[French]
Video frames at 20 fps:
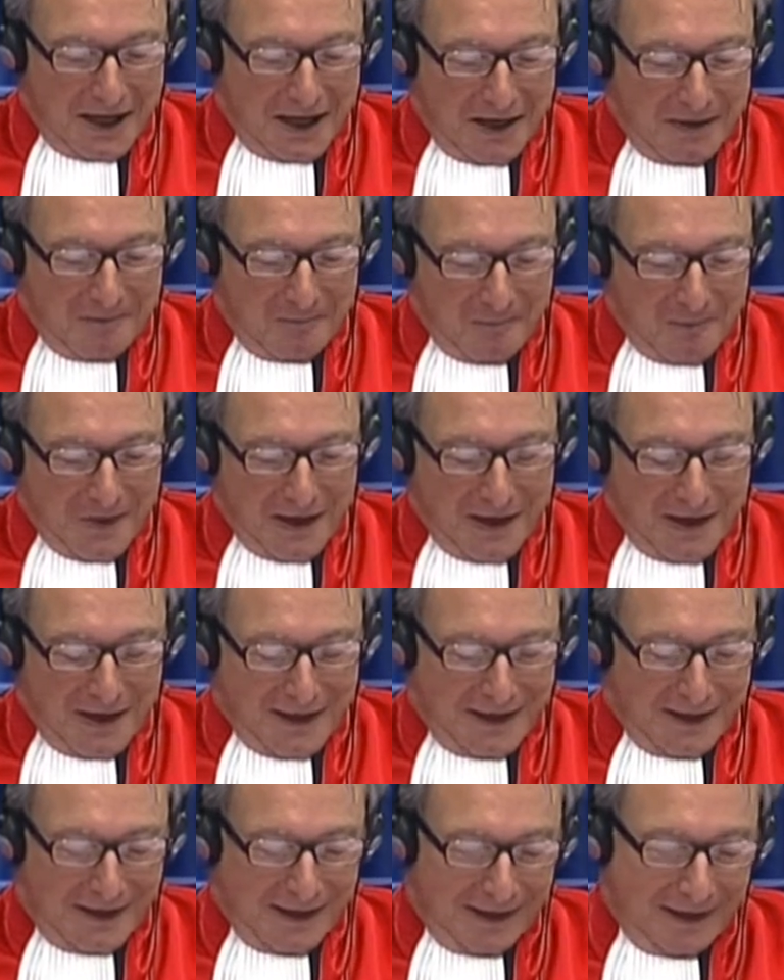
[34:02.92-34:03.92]
que tous
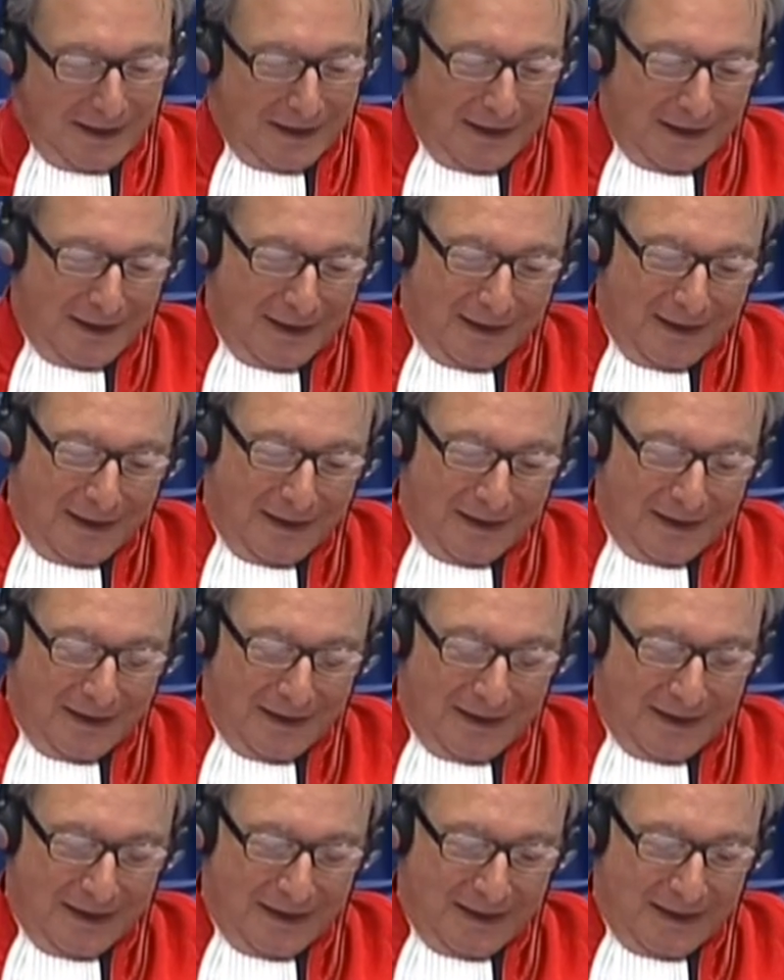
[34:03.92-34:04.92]
les
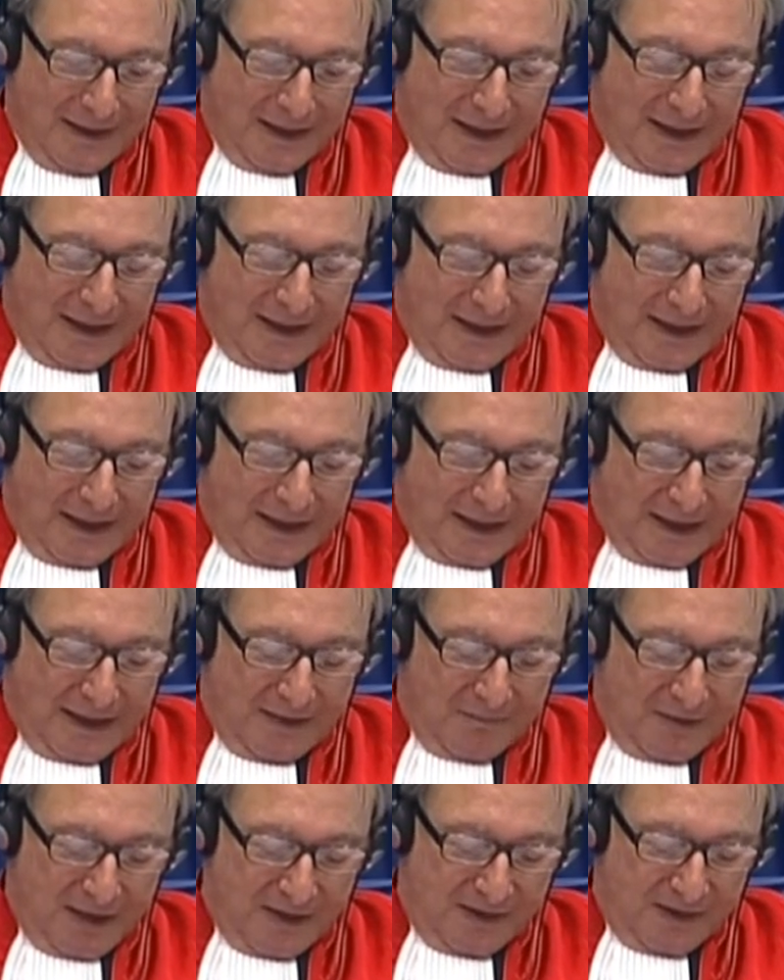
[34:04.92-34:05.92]
clients
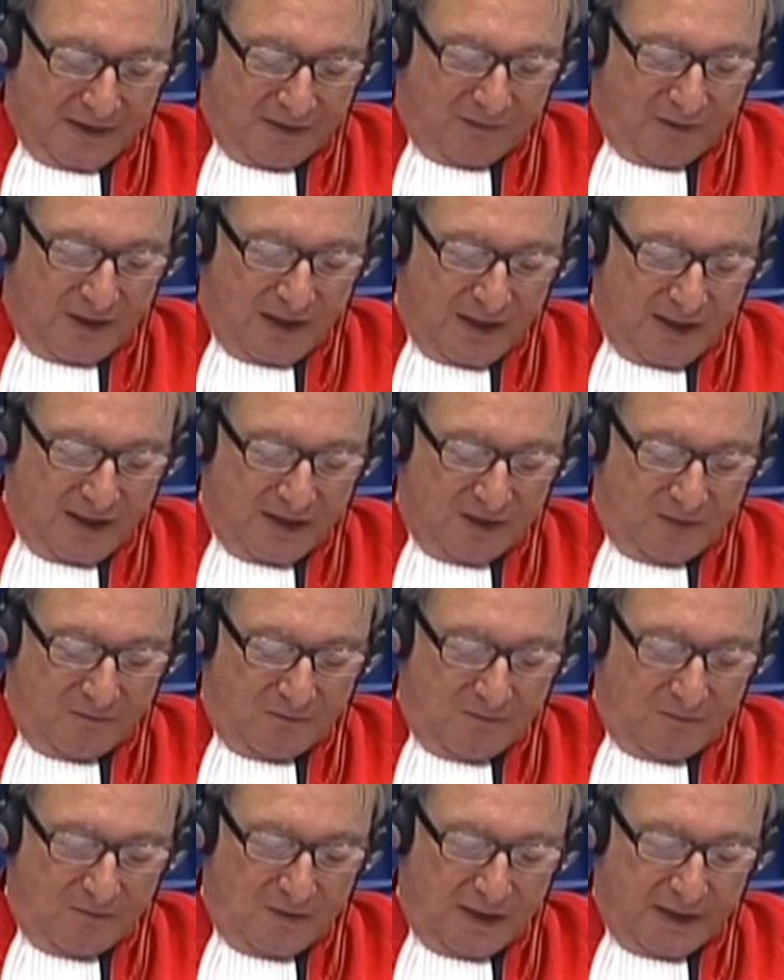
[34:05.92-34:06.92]
qui sont
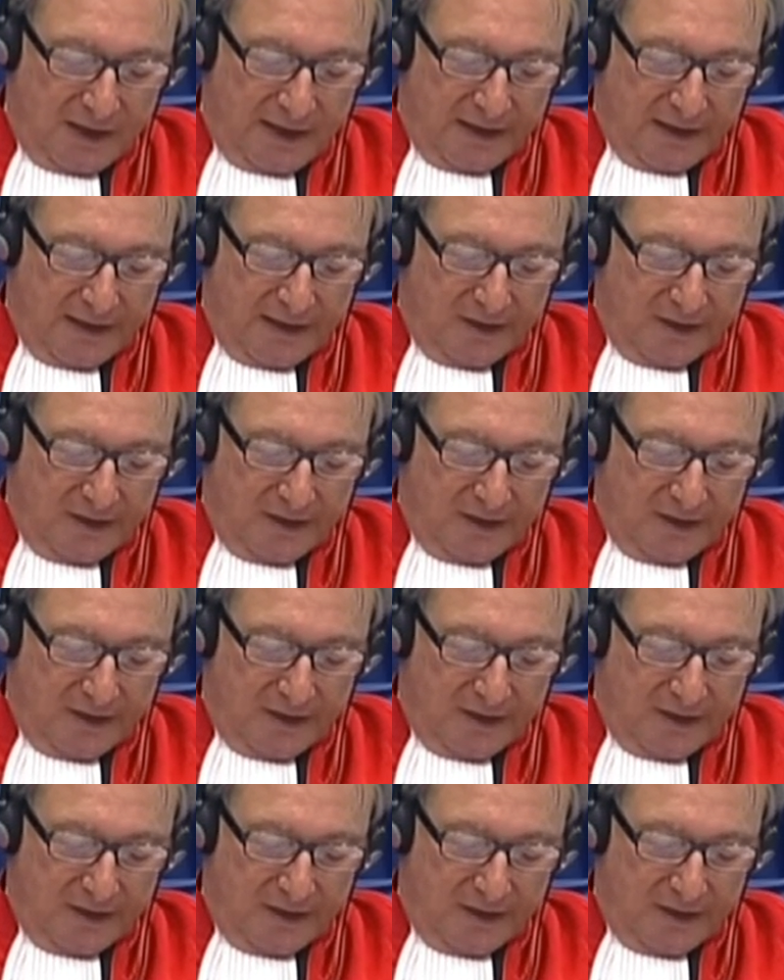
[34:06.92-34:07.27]
les miens